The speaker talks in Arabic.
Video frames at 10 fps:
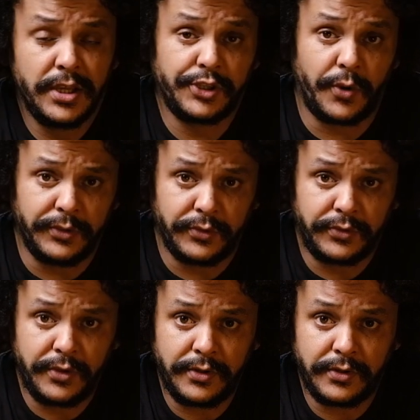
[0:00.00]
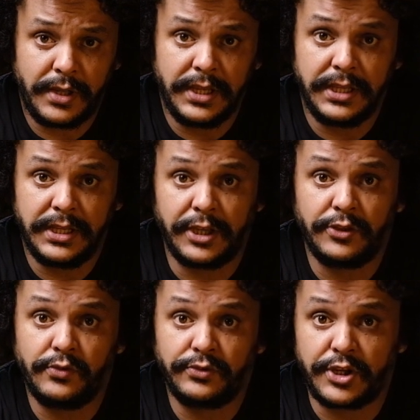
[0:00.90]
دروا دوتور اللي
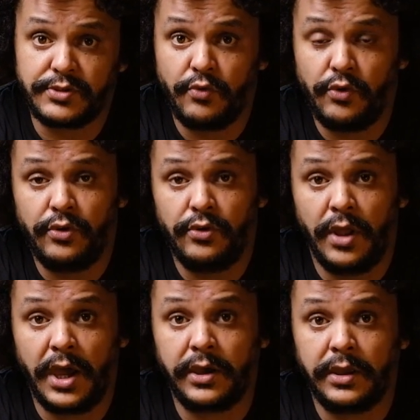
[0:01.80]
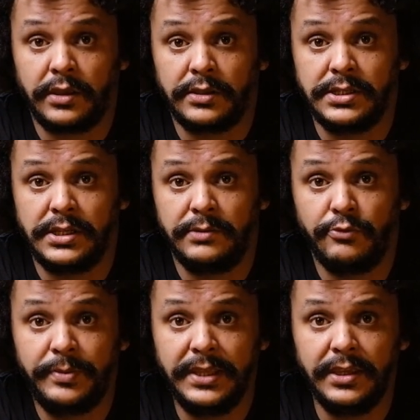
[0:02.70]
نقدروا نترجموا الحق ديال
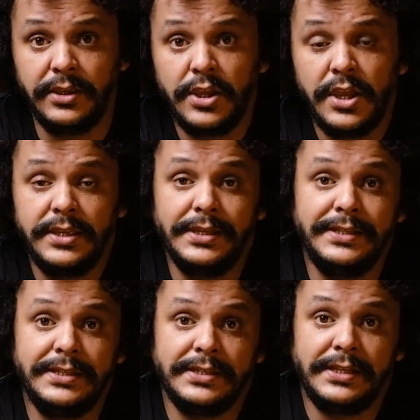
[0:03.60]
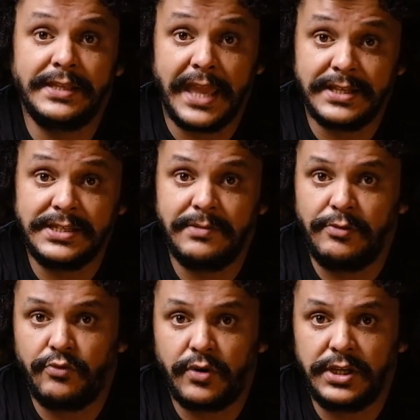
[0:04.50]
المبدع يعني الكاتب
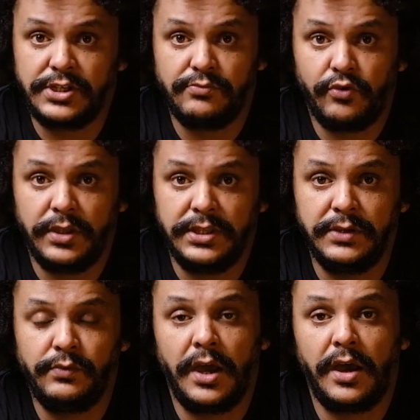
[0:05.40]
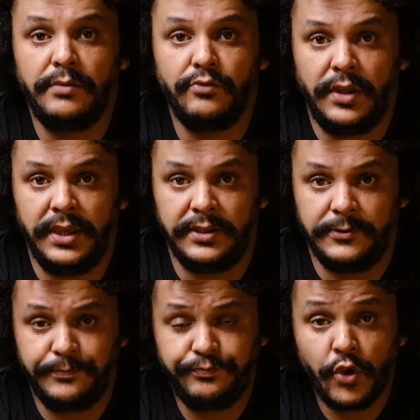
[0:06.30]
المخرج المغني ولا الملحن
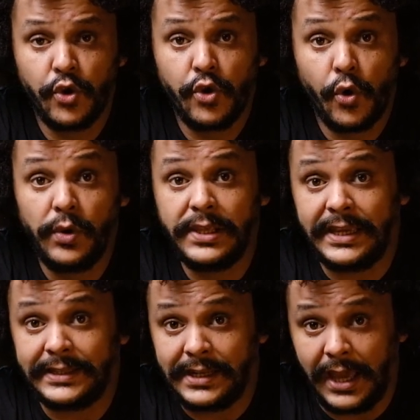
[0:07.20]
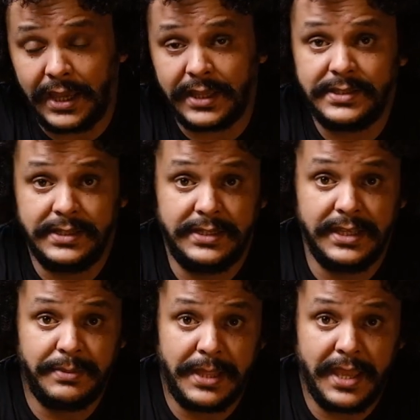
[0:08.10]
واللي كيعطي الحق ديال
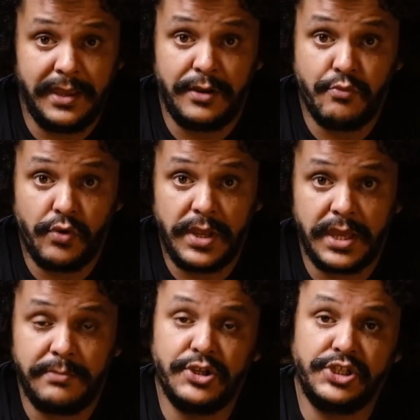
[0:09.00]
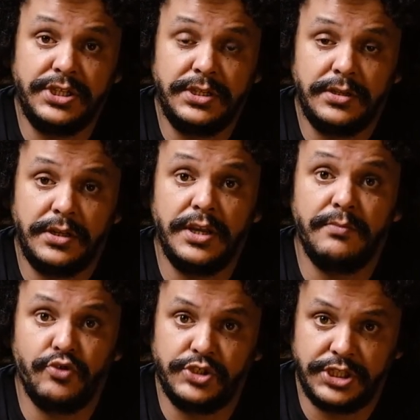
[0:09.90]
الابداع المولاه ماشي
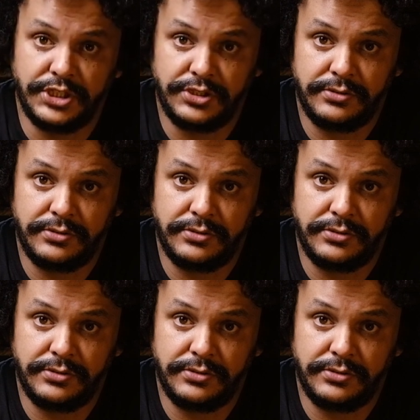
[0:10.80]
المنتج